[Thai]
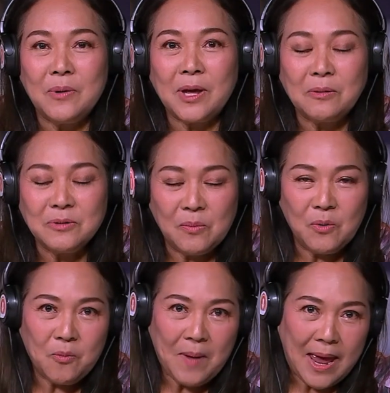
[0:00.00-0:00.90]
แล้วครูแค่ต้องชม
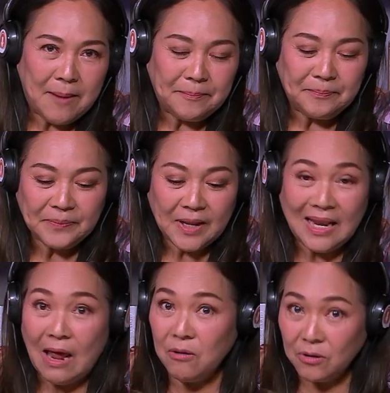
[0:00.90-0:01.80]
ลูกแม่แอม
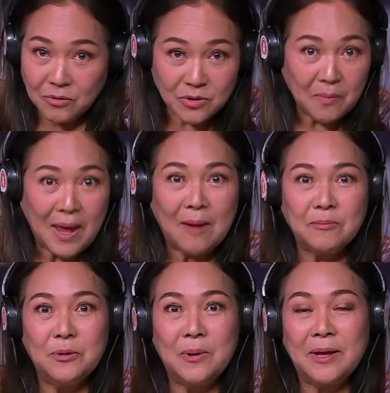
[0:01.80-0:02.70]
แล้วก็ต้องชมแม่แอ
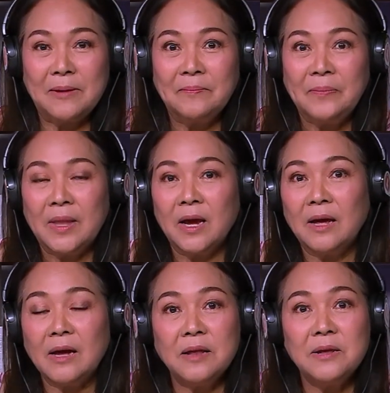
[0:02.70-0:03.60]
มด้วยนะ
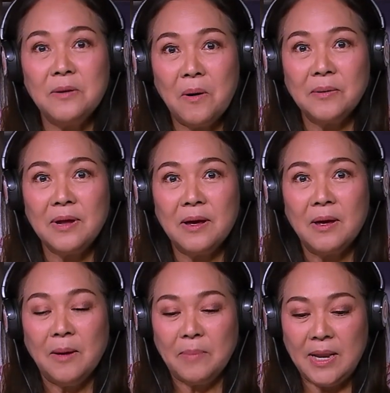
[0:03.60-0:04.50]
คะการที่น้องเนี่ย
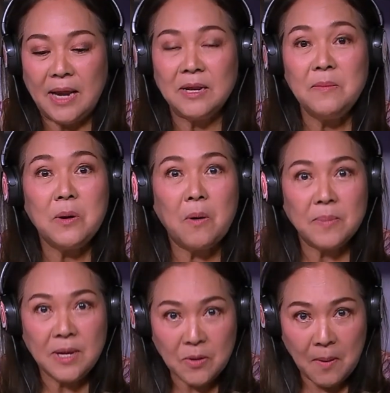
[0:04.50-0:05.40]
เป็นเด็กที่มีความคิ